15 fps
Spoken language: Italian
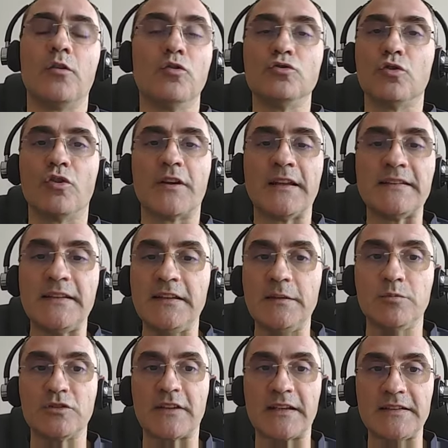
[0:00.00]
conto corrente di
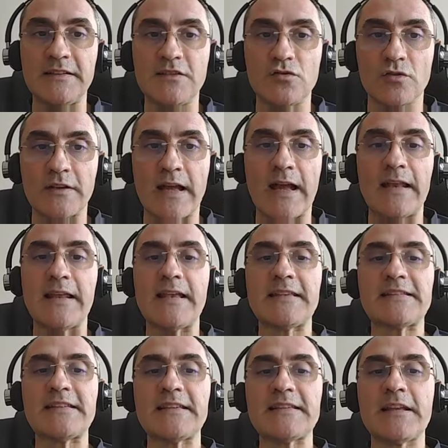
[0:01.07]
tipo tradizionale
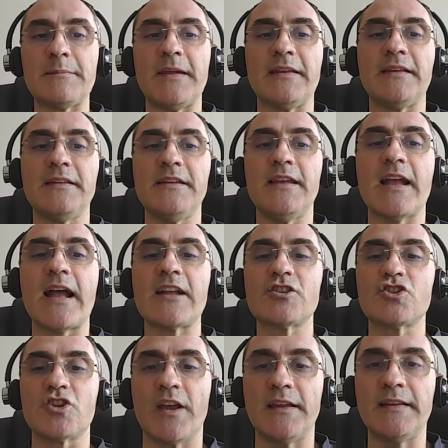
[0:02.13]
essenzialmente di
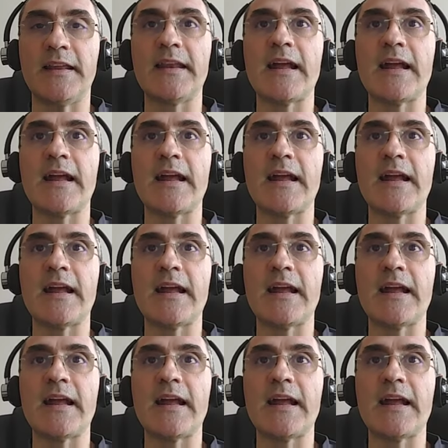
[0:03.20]
accedere